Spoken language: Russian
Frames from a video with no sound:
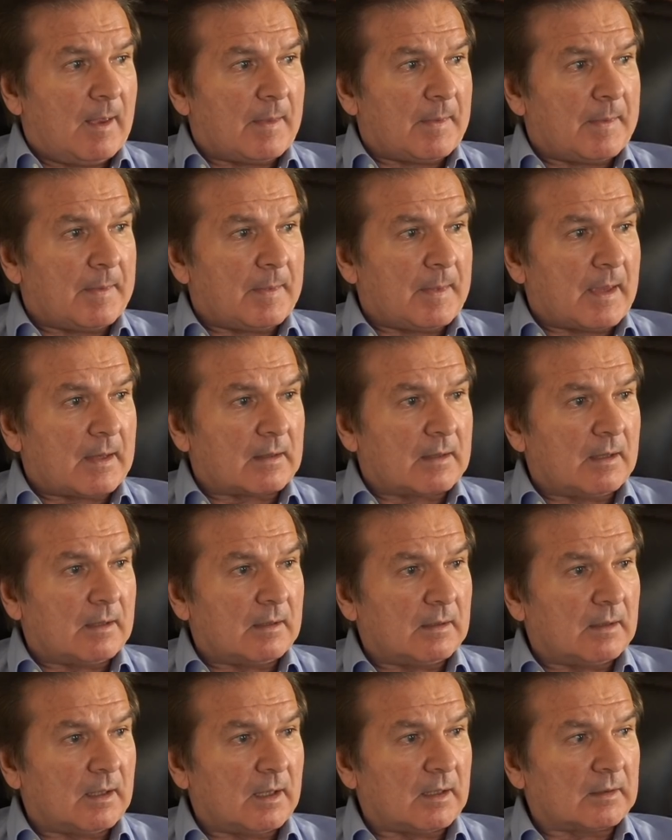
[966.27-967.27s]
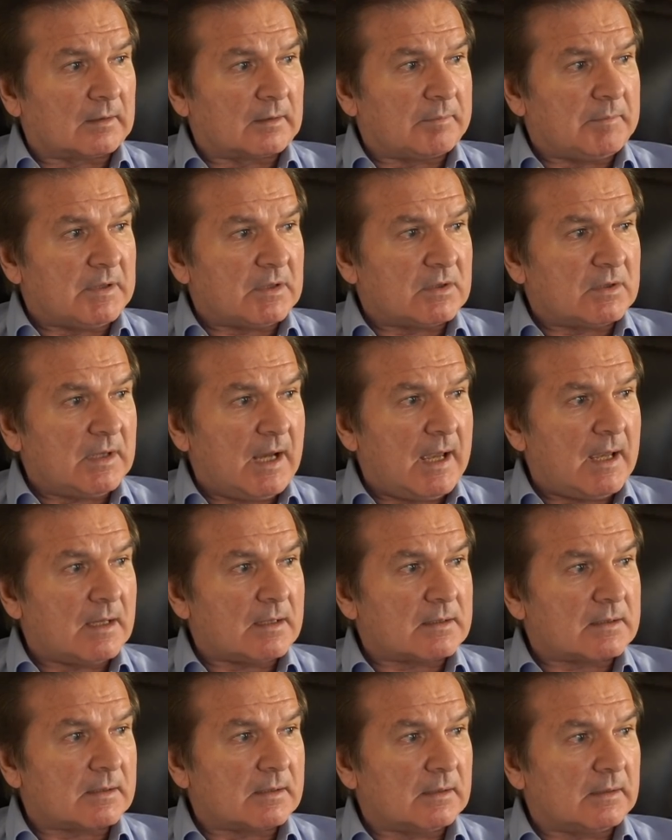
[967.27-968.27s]

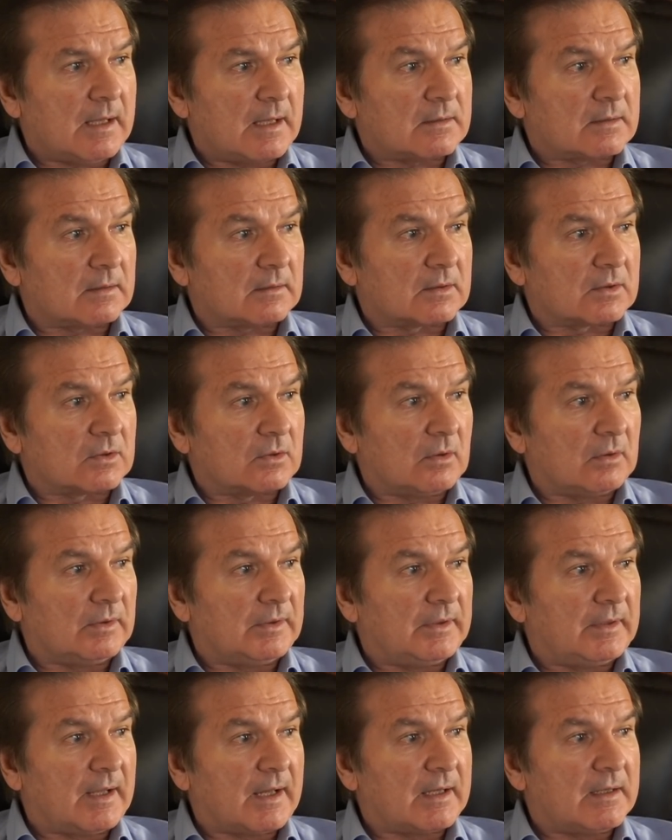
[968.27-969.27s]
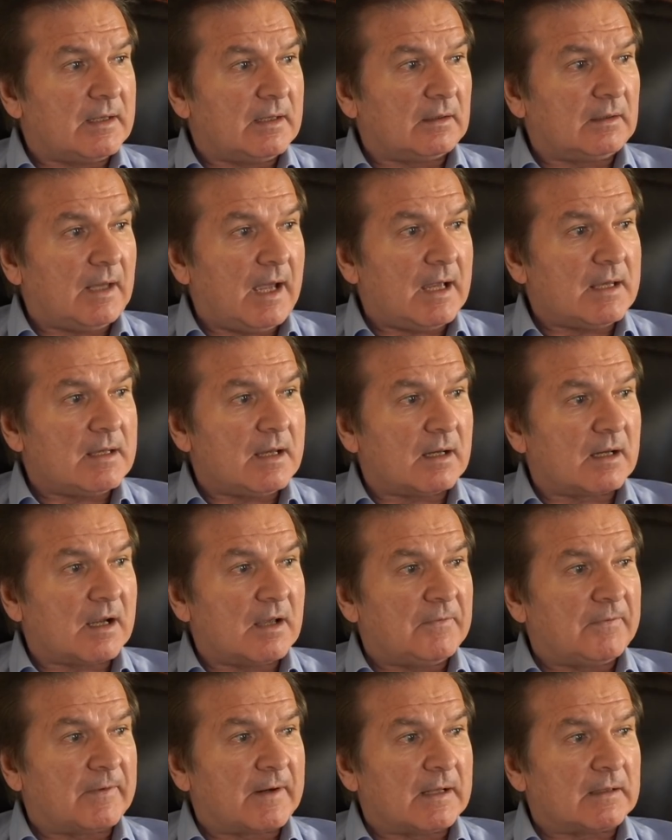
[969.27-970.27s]
Отмечается, значит, что нагнетание
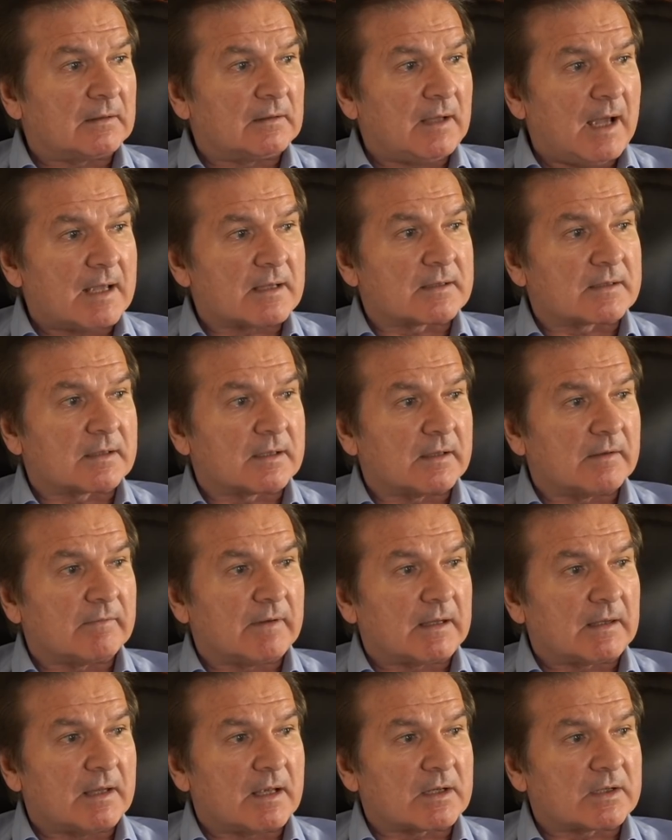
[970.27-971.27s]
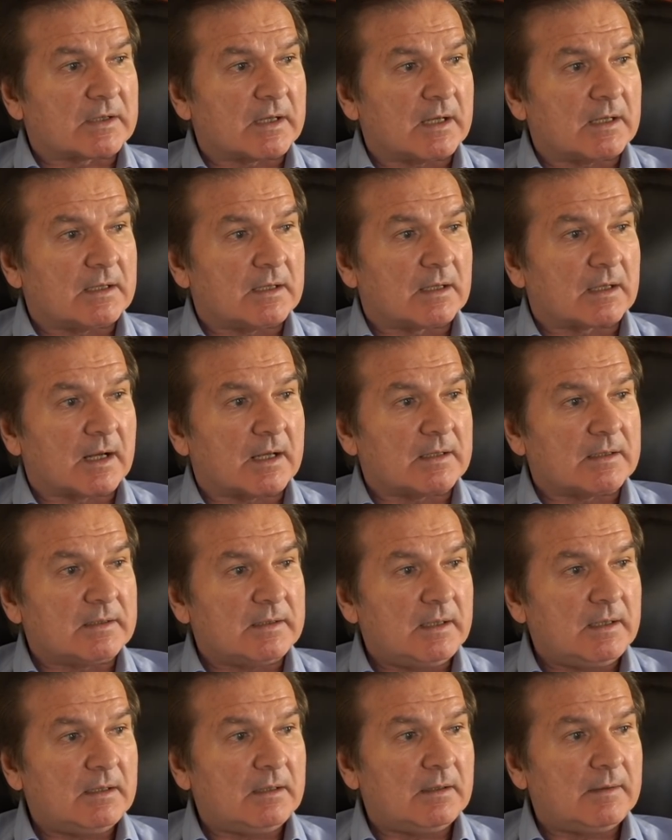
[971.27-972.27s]
конфронтации в отношении
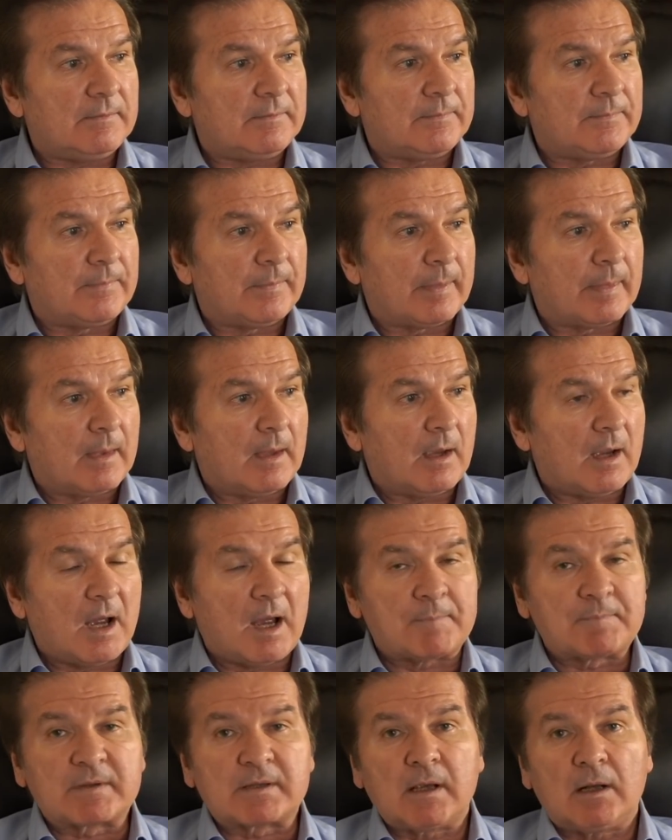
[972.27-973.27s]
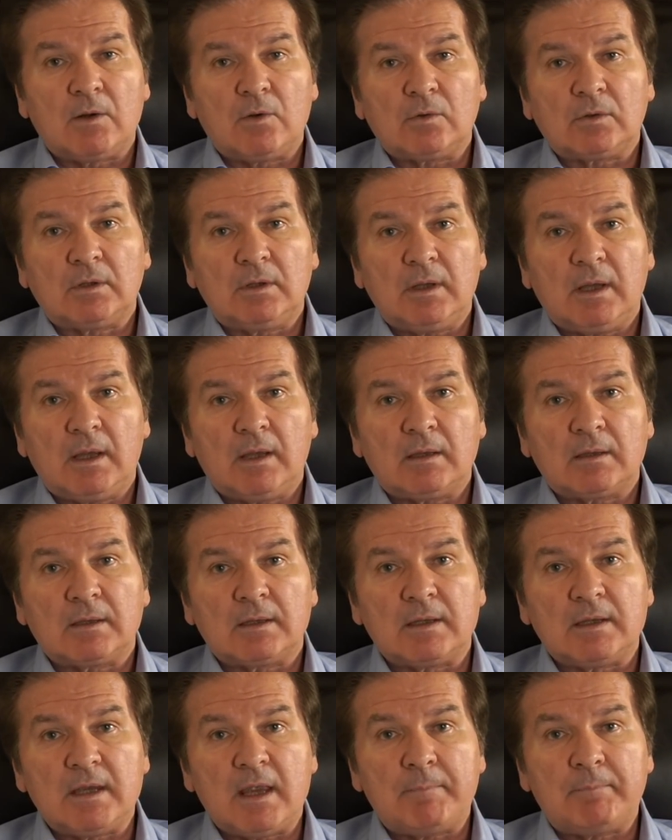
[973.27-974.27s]
России абсолютно
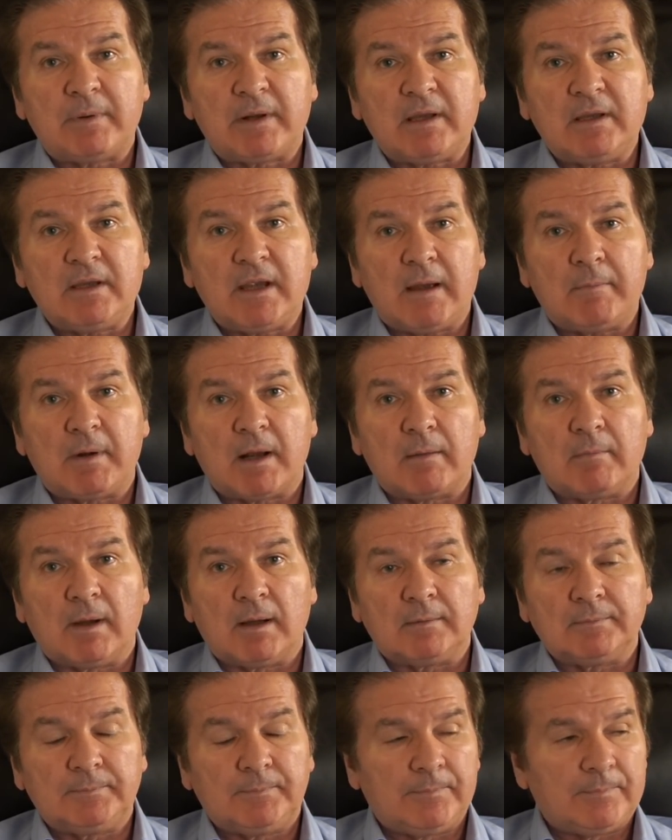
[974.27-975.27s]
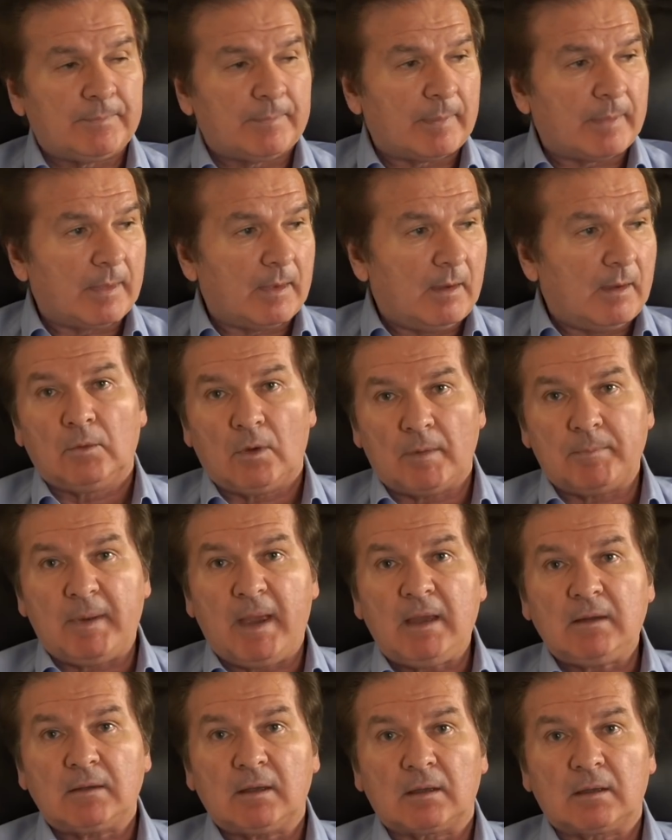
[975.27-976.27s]
неприемлемо. Но
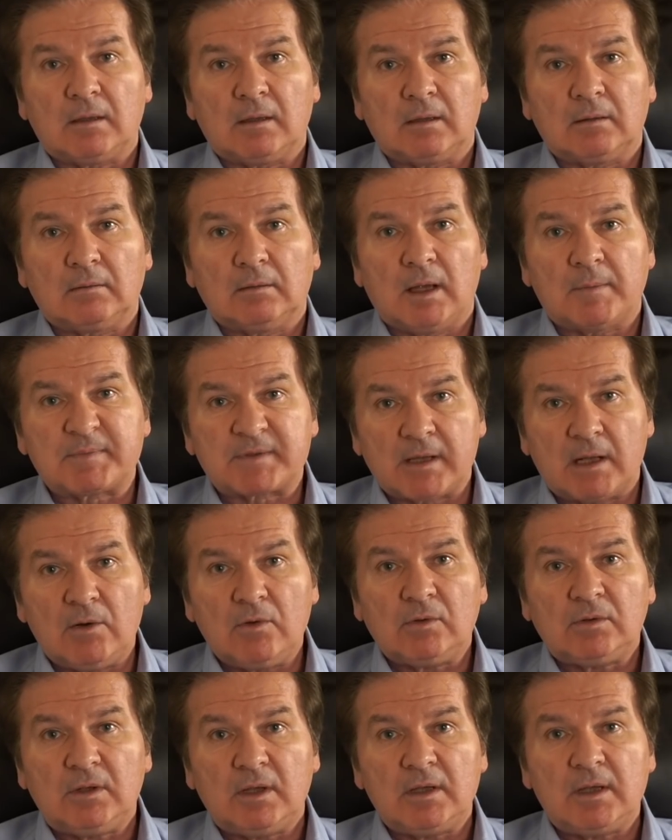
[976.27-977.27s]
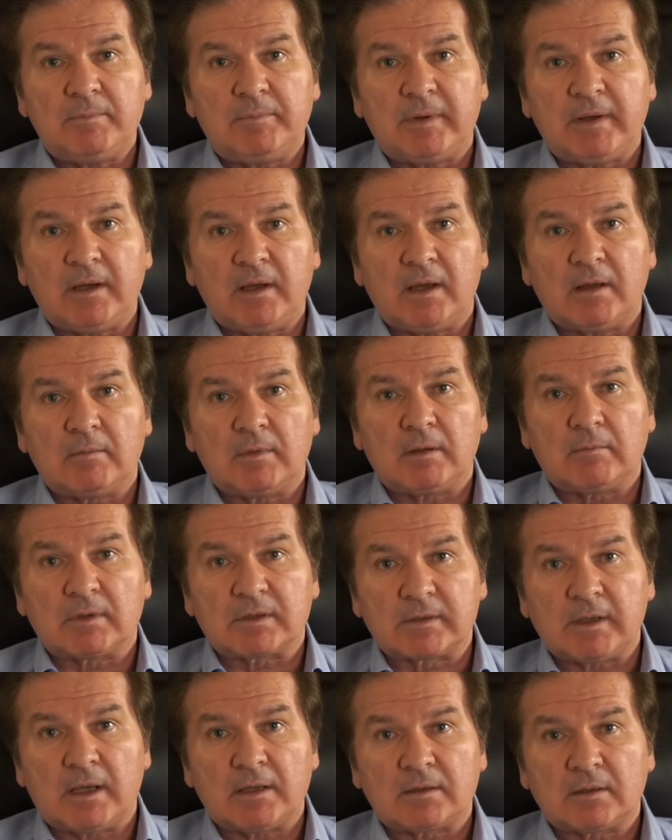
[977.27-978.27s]
опять-таки, абсолютно
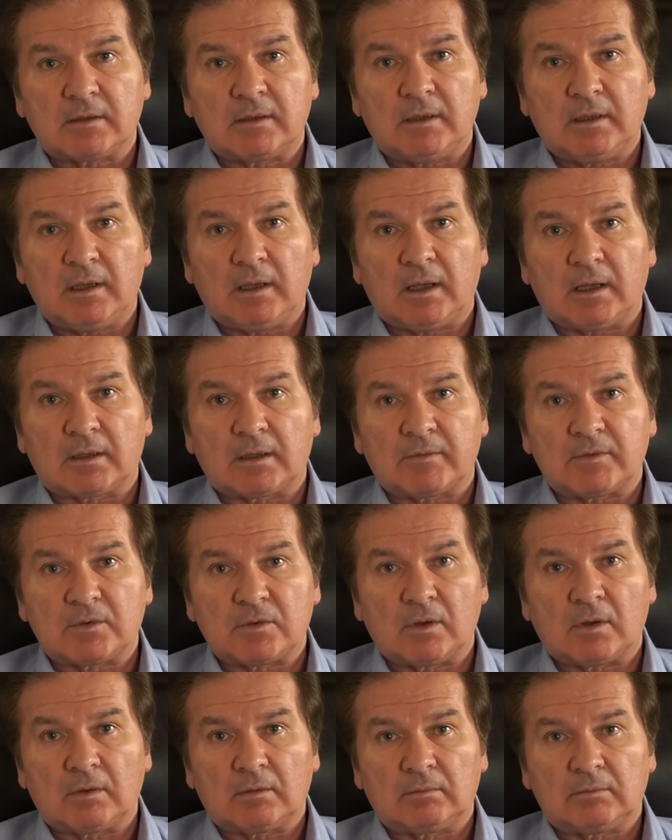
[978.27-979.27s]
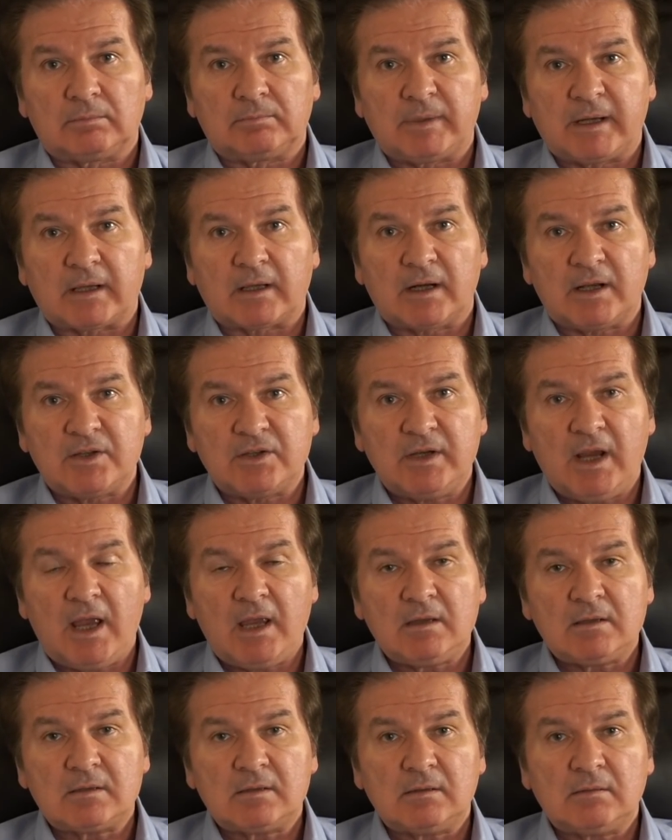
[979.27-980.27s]
неприемлемо. Значит, или это все
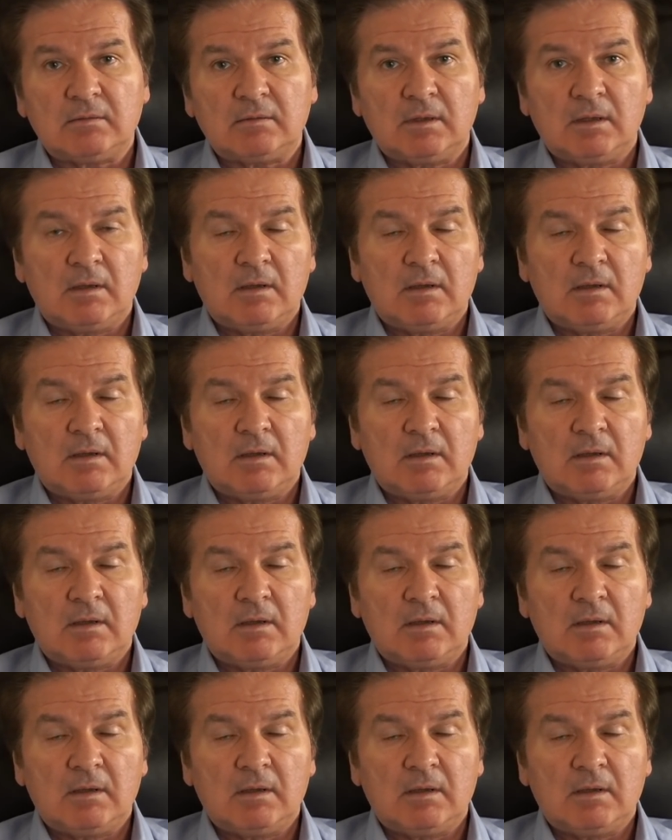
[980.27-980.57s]
прекращается,